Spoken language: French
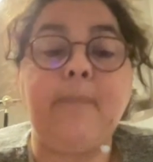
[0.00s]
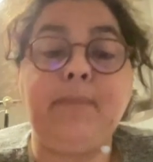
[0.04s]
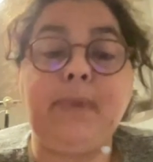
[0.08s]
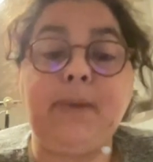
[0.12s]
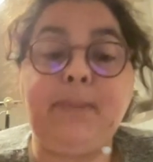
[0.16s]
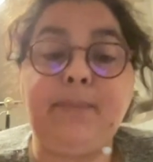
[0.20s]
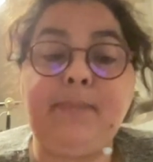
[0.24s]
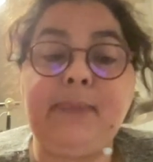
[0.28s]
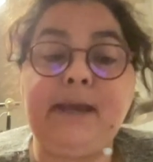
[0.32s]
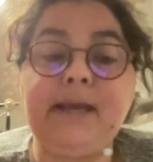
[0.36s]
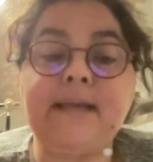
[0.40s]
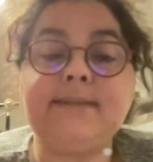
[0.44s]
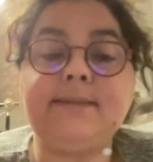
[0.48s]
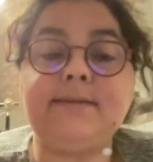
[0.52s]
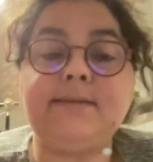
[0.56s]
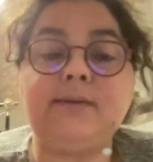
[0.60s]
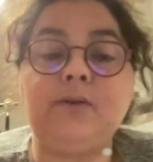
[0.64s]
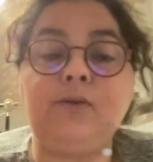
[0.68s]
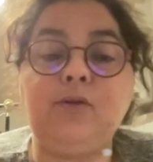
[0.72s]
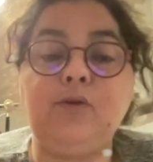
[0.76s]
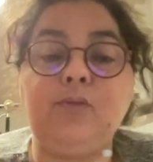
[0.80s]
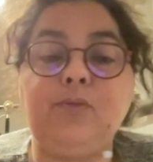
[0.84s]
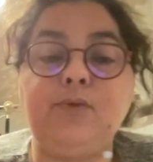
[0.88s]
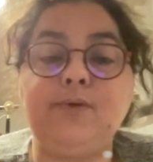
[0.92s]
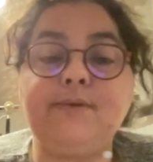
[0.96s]
mais
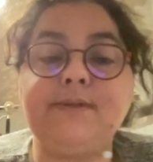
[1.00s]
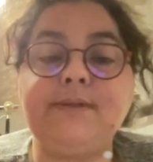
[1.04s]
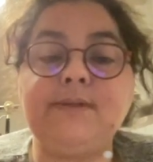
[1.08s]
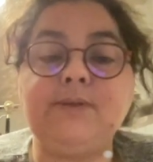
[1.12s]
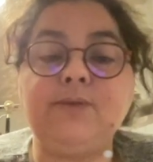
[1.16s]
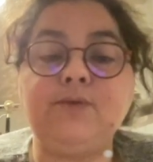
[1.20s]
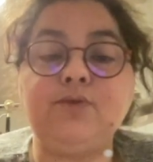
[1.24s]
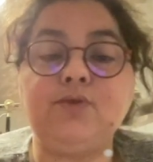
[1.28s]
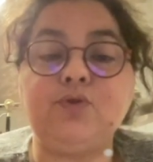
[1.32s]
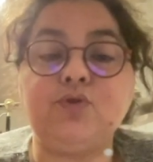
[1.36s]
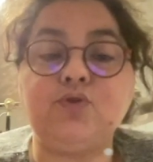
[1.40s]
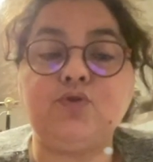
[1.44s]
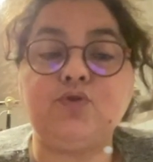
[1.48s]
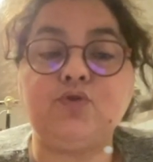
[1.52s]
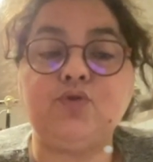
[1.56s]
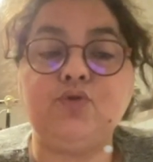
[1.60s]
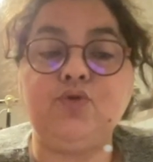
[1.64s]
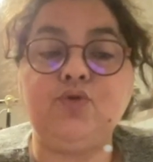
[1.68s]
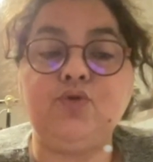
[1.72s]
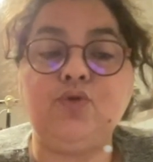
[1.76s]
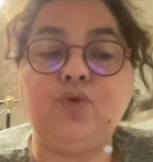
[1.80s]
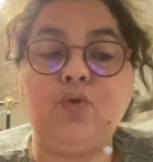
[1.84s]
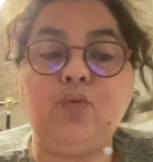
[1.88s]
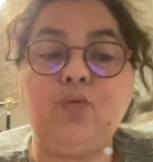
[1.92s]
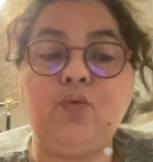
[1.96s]
personne ne pensait aux
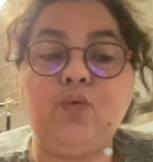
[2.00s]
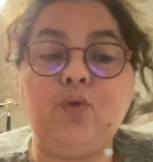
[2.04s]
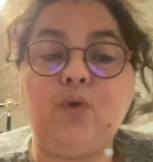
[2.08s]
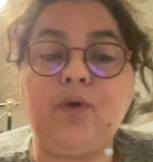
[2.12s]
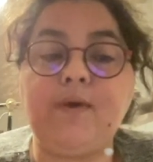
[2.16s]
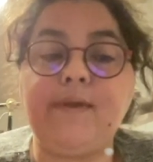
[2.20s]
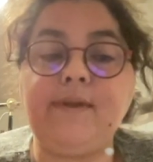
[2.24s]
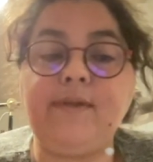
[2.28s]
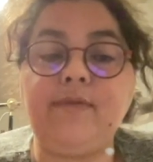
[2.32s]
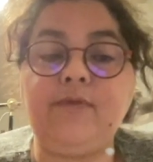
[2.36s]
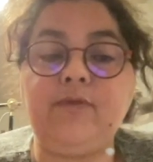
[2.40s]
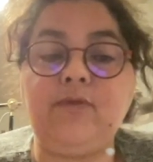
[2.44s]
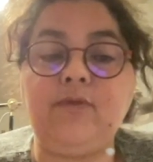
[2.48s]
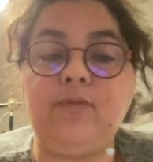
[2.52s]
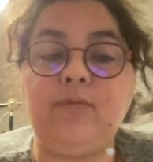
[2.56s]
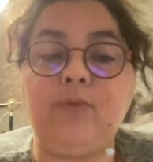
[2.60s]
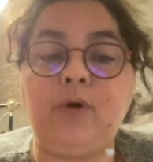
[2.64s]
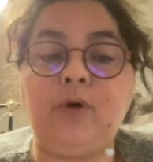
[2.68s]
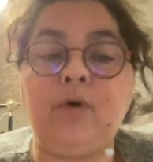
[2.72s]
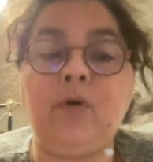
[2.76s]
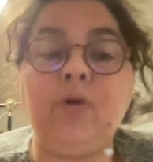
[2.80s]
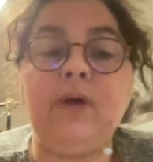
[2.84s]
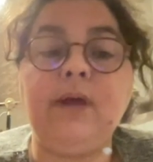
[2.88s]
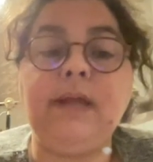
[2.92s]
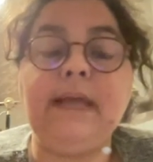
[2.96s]
engelures ou aux
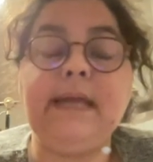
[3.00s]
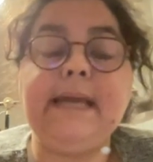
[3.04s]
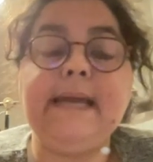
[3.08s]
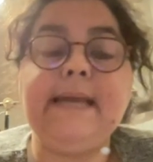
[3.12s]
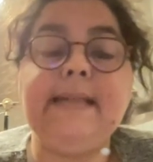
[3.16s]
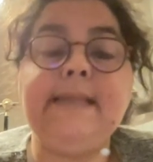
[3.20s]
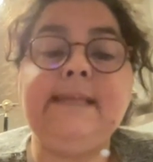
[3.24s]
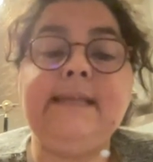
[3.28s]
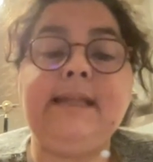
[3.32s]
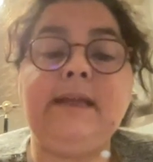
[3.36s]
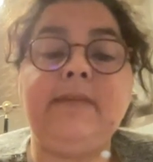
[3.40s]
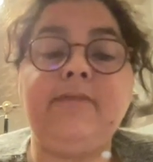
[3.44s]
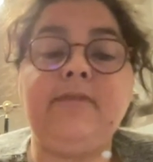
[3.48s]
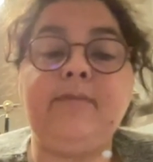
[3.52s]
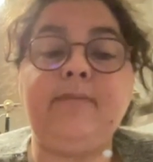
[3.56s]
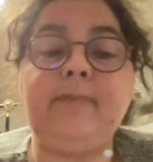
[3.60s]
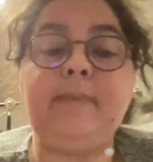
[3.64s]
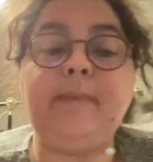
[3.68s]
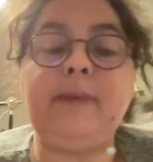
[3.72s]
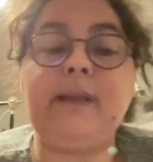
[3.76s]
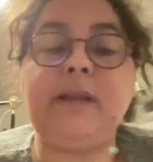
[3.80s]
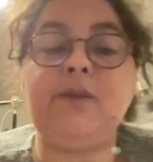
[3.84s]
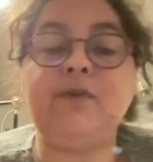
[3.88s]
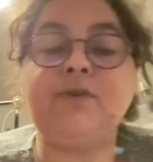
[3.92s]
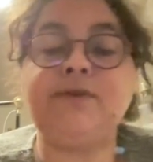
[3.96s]
reniflements, ni n'avait
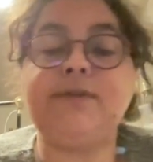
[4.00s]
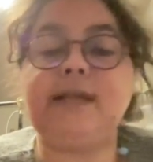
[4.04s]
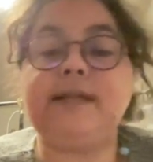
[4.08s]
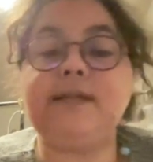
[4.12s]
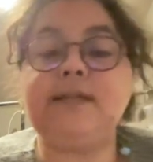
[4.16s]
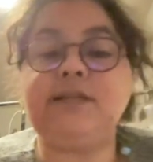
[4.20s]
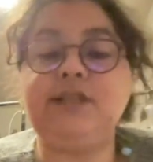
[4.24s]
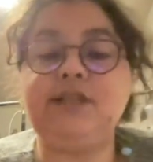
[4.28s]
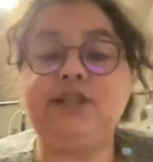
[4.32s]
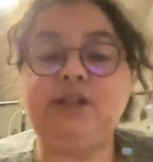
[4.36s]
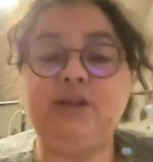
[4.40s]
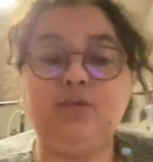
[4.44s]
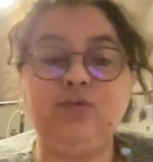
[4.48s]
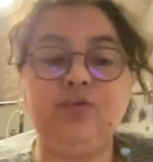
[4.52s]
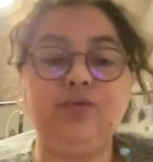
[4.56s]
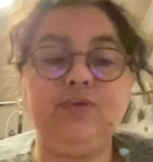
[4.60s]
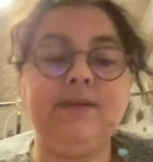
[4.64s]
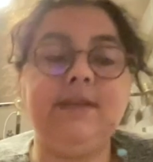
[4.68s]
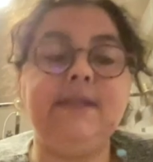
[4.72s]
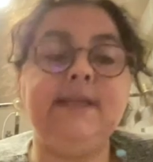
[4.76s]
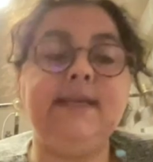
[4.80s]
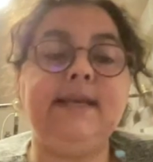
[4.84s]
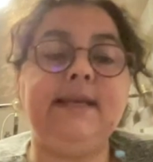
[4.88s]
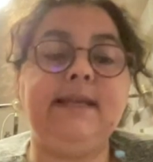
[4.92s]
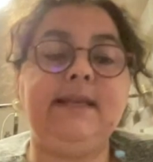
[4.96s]
même la nostalgie des
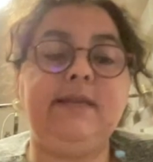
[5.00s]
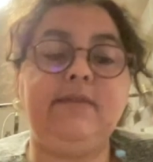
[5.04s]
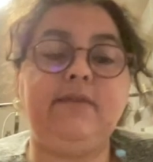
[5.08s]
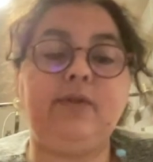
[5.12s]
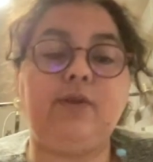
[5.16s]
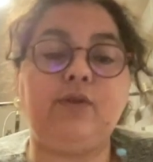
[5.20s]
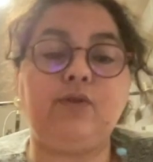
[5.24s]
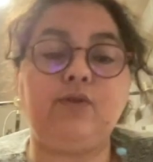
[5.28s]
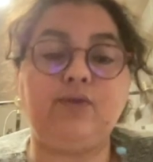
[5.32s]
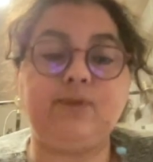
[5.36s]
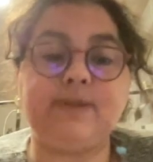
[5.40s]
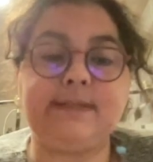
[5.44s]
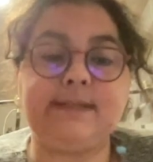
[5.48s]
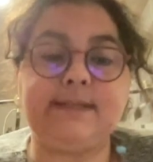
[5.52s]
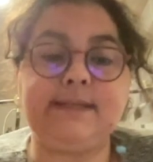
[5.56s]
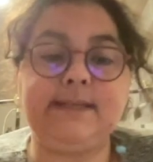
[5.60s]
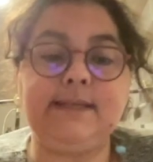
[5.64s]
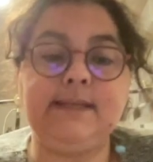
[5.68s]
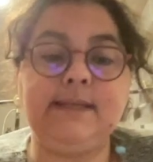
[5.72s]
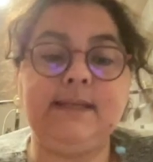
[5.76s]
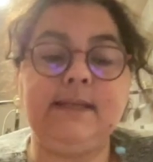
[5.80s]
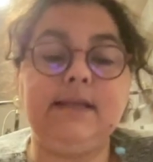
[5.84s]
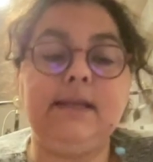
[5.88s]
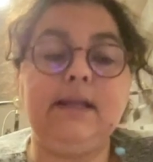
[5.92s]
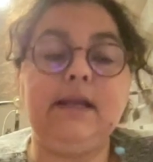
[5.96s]
bouillies et des viandes
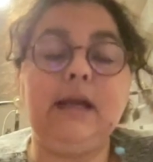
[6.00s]
rôties,